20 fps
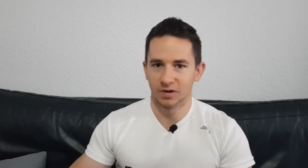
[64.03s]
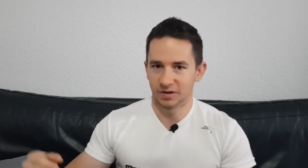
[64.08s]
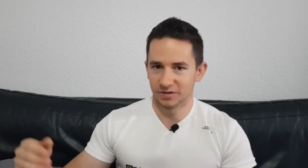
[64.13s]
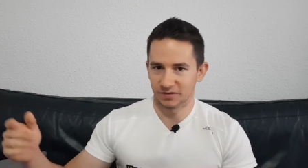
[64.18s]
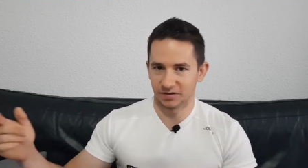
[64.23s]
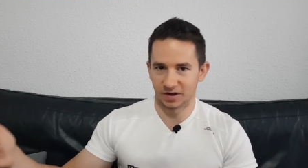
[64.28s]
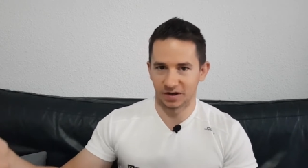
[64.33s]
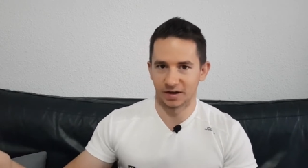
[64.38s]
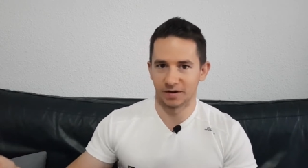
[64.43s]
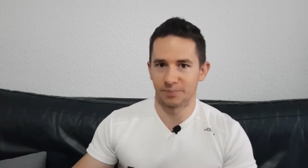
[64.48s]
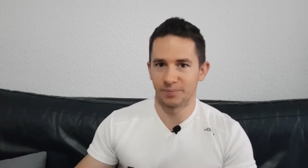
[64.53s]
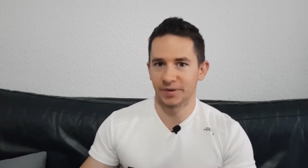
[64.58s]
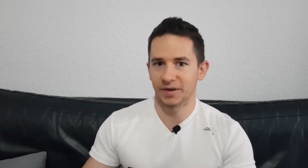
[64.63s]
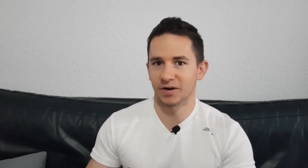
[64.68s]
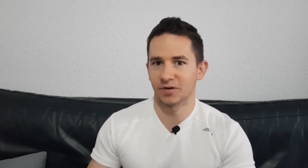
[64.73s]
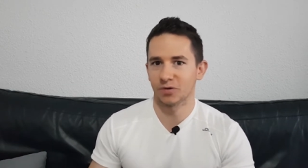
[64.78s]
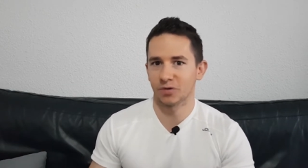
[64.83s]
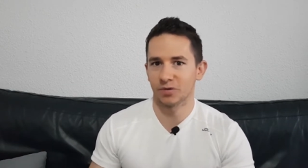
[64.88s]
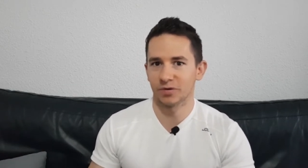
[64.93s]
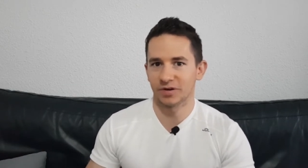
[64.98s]
Llega el
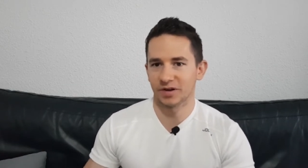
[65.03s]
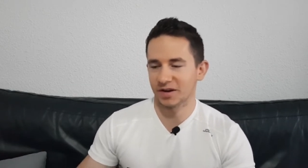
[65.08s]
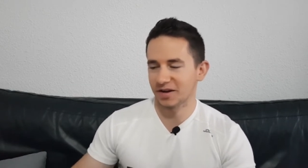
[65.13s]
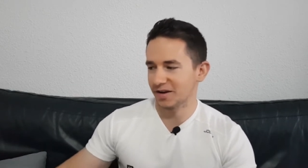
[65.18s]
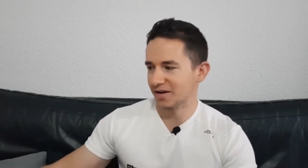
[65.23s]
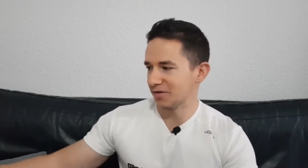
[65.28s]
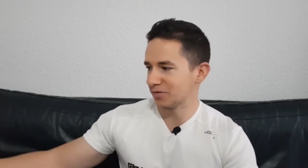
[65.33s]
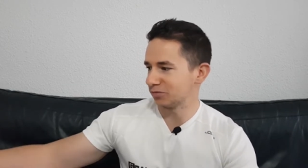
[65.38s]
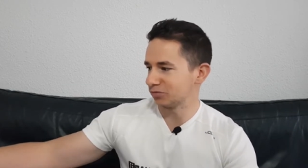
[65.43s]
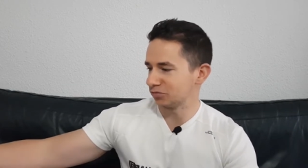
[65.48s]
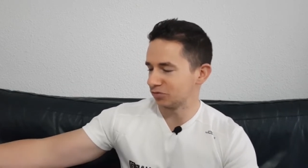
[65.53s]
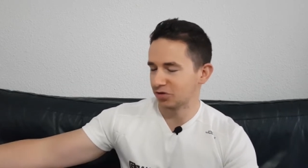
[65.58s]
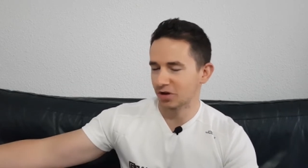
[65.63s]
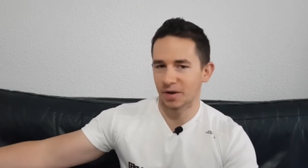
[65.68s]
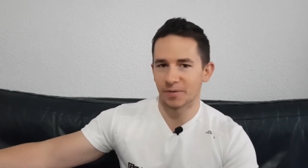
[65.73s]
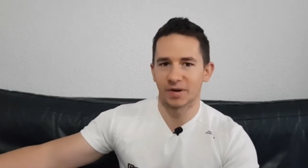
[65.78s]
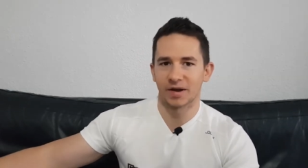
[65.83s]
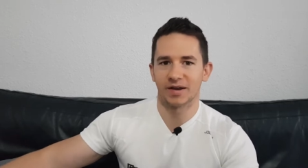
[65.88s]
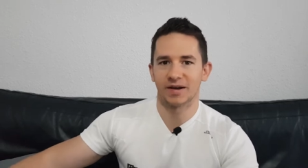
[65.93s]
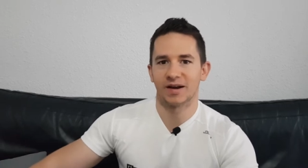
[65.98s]
perro, llega un
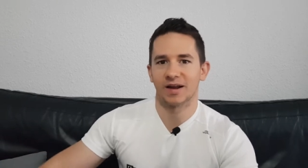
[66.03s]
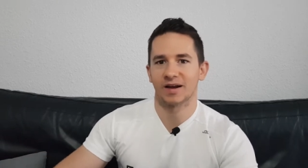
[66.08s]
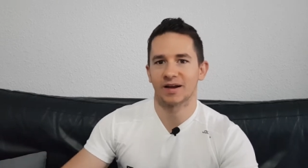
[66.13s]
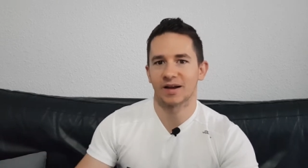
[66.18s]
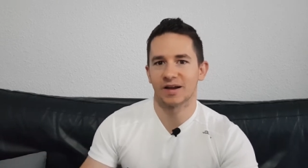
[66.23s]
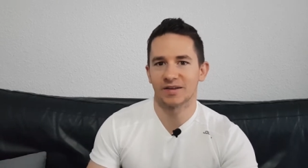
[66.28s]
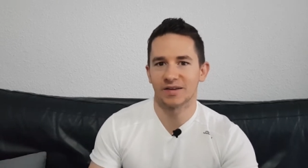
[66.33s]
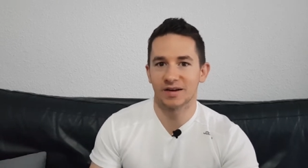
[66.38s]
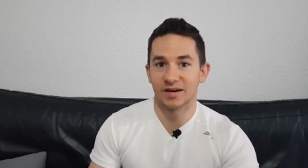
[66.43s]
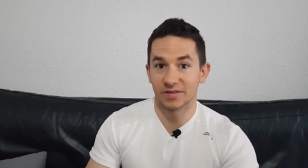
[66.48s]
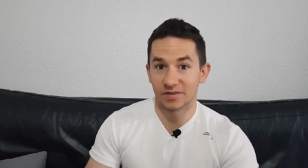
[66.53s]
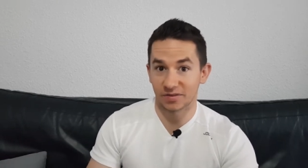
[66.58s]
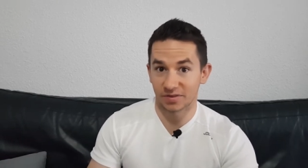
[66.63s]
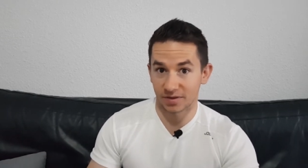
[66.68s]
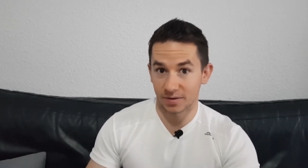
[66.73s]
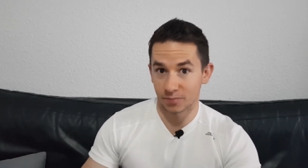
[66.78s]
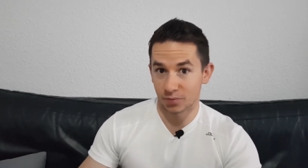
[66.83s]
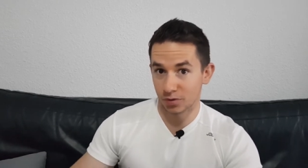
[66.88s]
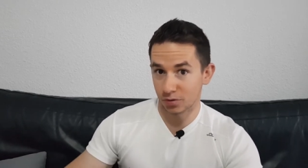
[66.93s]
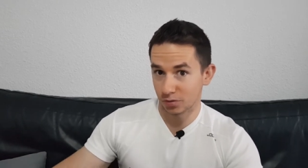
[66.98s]
chaval en la calle y le
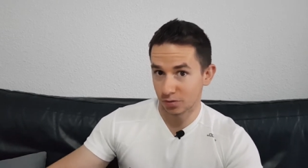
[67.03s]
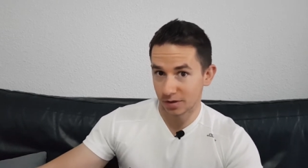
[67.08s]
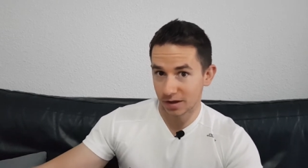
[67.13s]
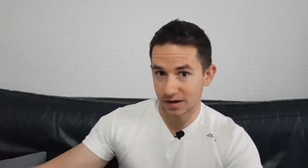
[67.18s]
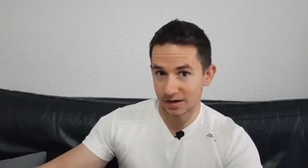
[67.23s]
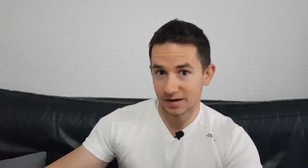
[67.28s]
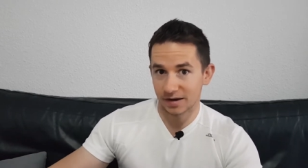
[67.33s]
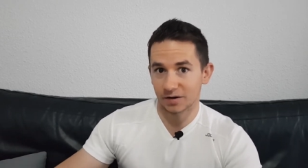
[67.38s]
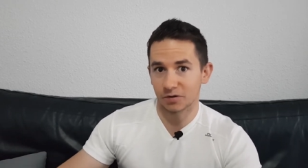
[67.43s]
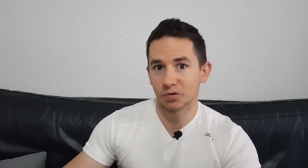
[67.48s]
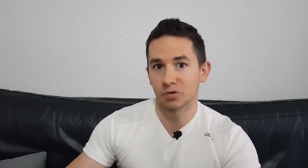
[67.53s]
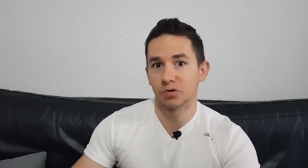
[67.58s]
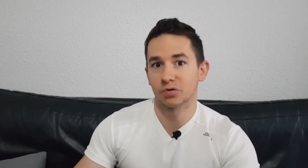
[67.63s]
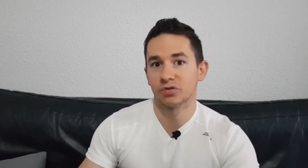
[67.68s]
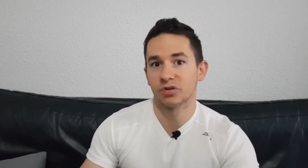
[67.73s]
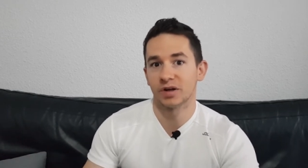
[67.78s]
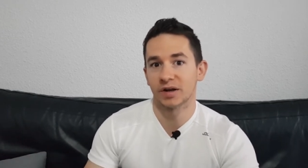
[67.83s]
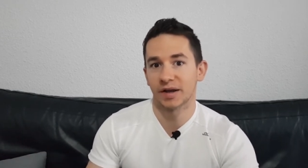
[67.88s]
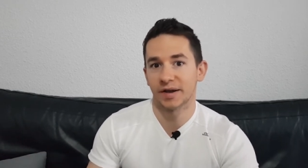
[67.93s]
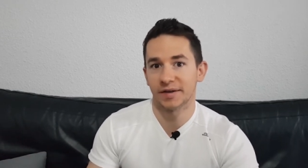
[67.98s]
dice, ¿puedo darle la
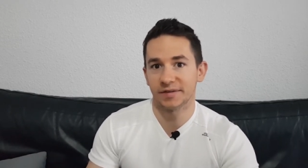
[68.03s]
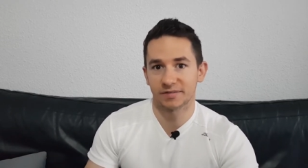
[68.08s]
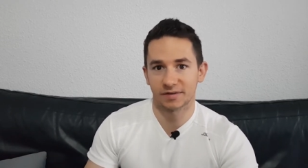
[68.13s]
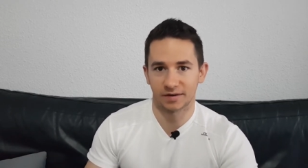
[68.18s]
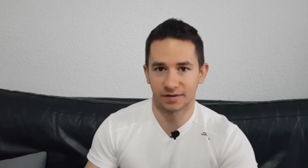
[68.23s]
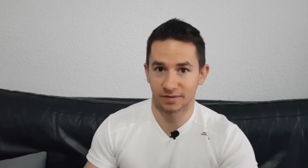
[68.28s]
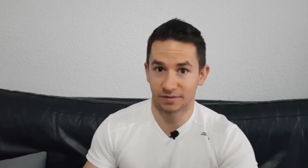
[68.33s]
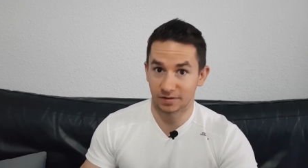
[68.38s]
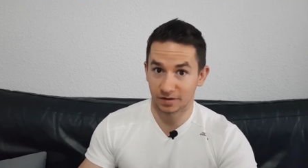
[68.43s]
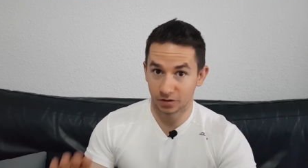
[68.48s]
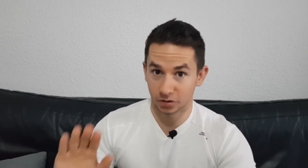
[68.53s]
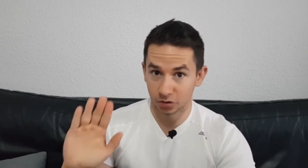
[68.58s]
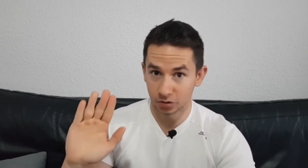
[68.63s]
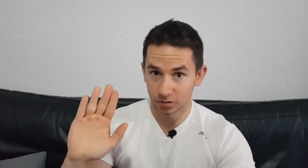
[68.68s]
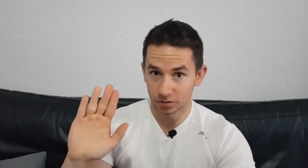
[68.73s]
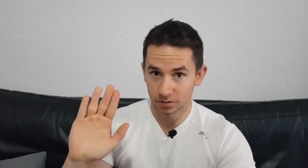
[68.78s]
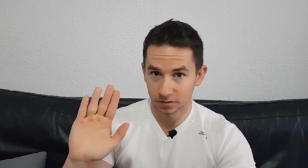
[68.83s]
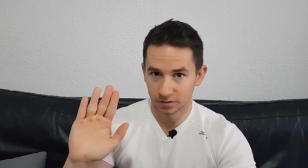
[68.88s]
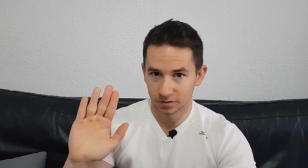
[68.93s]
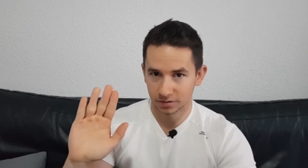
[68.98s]
golosina a esta? Y dice,
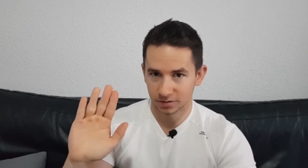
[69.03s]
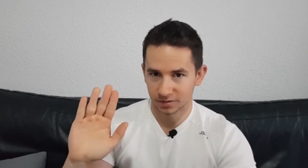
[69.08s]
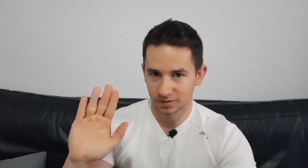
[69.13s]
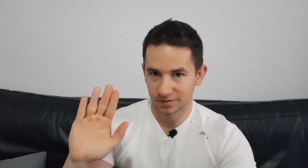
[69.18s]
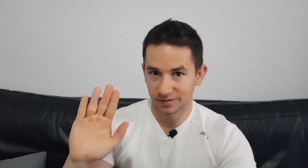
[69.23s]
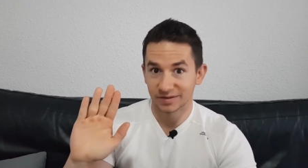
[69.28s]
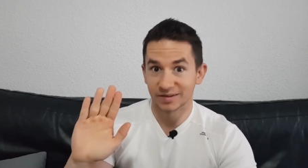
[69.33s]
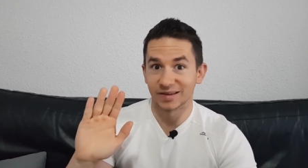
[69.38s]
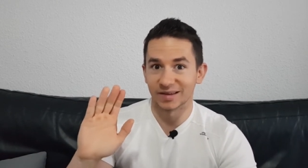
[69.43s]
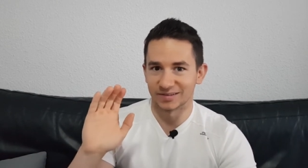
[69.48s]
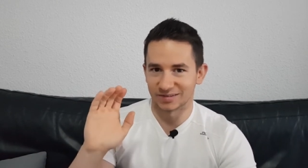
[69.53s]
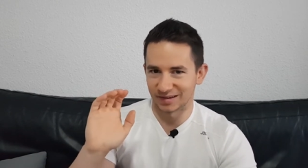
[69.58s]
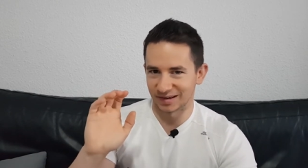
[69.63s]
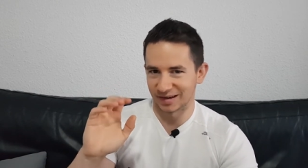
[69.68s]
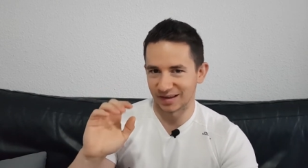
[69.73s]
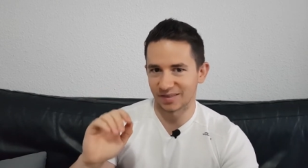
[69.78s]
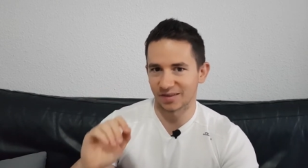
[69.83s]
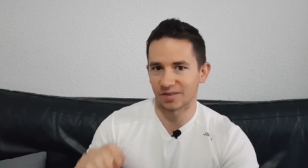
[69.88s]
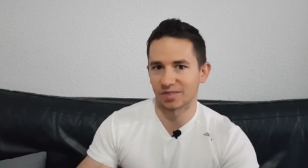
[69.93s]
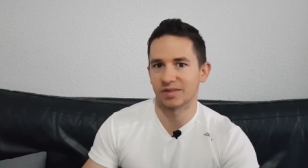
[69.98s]
no, que se
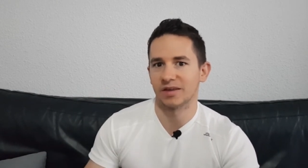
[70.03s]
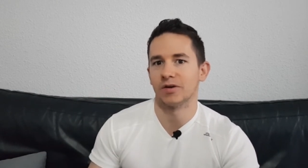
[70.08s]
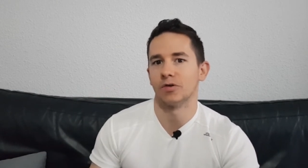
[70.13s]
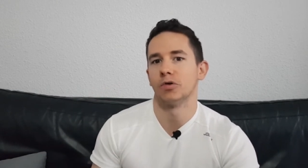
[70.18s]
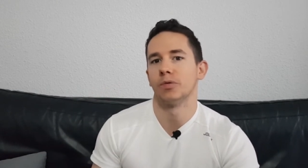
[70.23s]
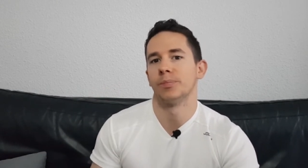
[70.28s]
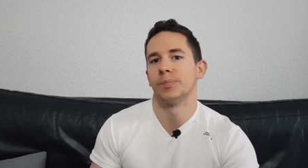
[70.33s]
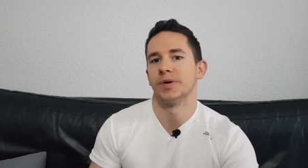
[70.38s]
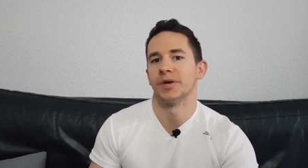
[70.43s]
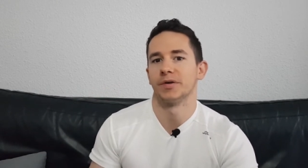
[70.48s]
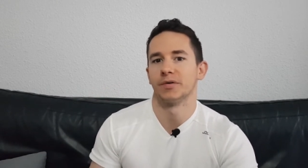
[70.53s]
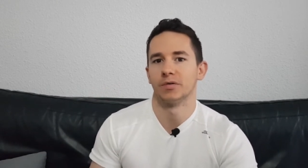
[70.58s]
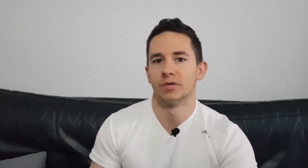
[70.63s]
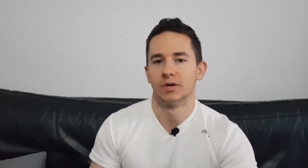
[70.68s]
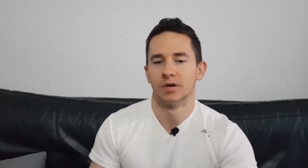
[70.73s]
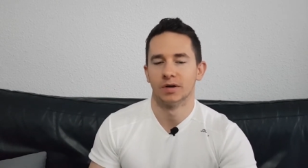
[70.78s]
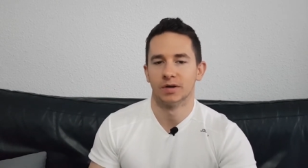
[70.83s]
queda ciego el perro.